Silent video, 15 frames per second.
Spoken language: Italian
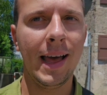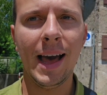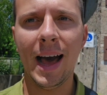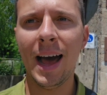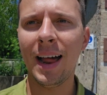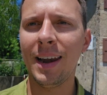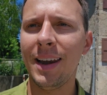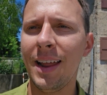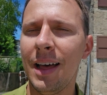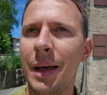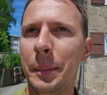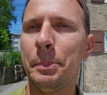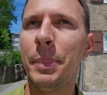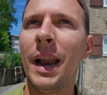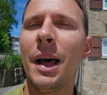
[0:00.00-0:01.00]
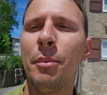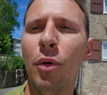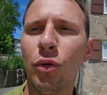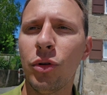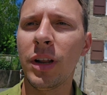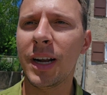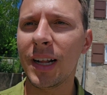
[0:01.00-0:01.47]
al
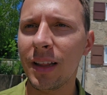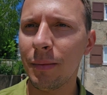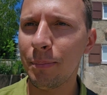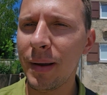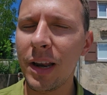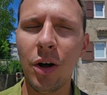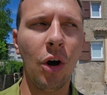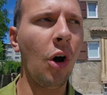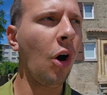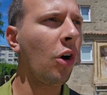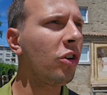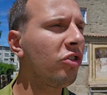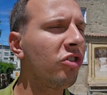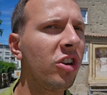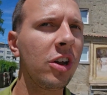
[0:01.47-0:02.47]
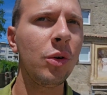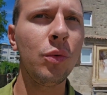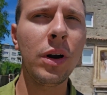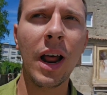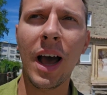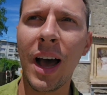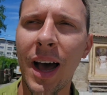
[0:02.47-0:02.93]
Palamondo di Cadelpino Oggi
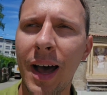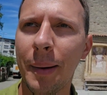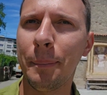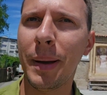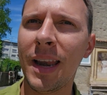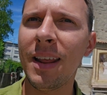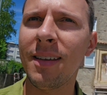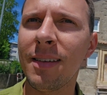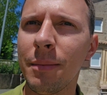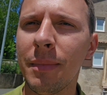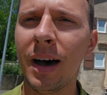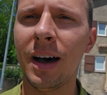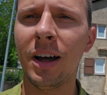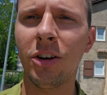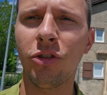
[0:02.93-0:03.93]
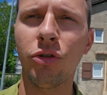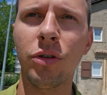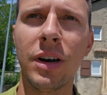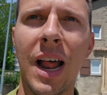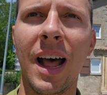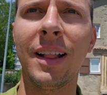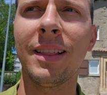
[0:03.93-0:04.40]
una bellissima
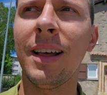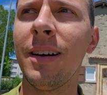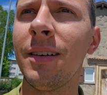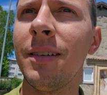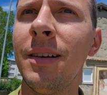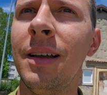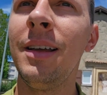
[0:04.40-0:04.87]
giornata